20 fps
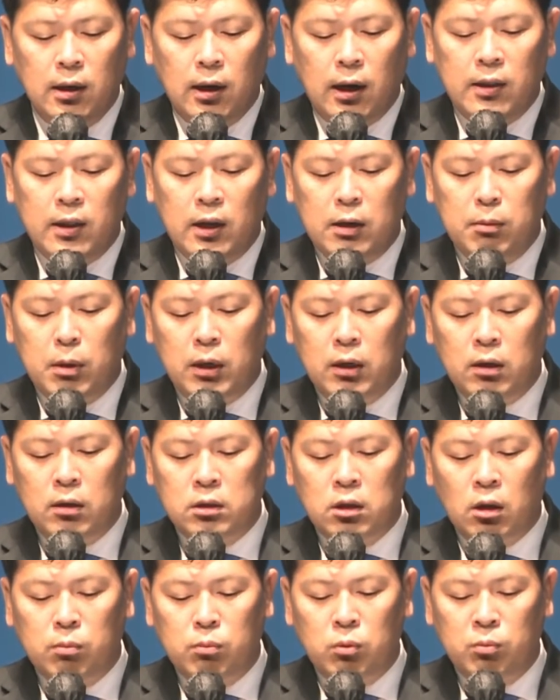하나님의 이런
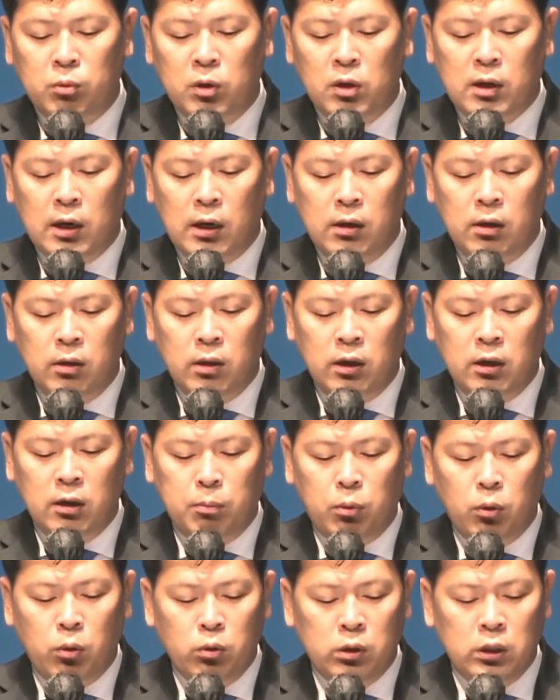성품과 관련하여
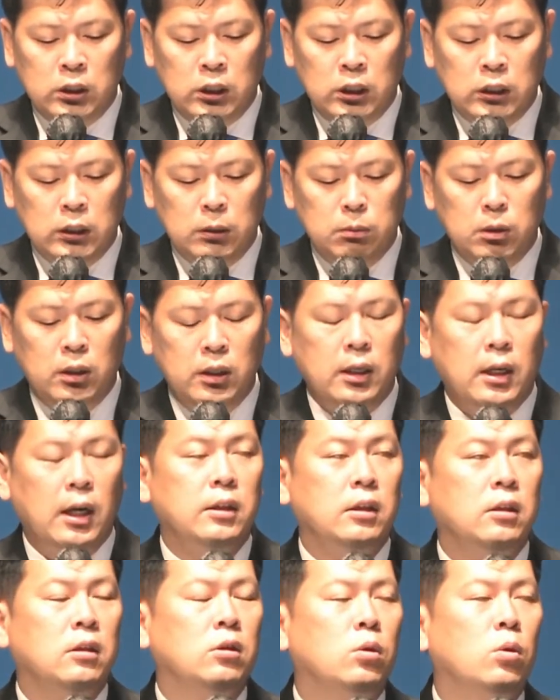포로기 칠십 년이
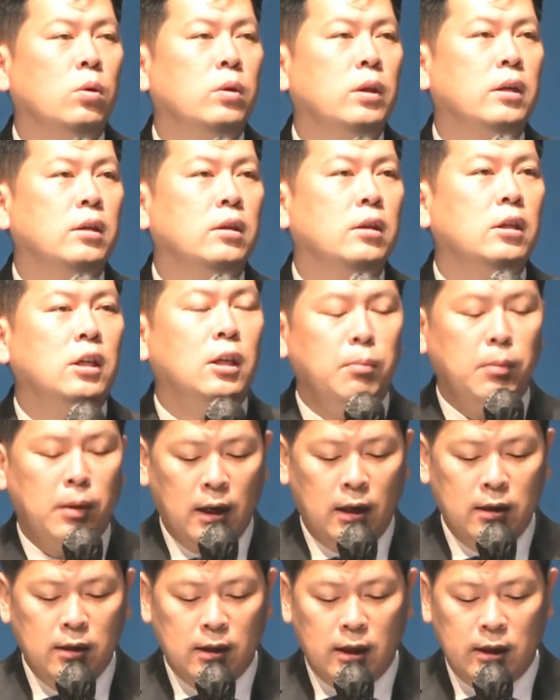가지는 또 다른 의미
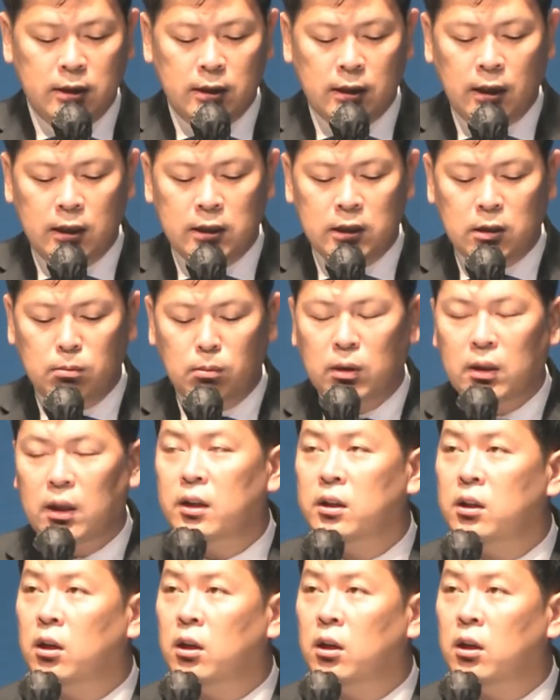한 가지가 있습니다.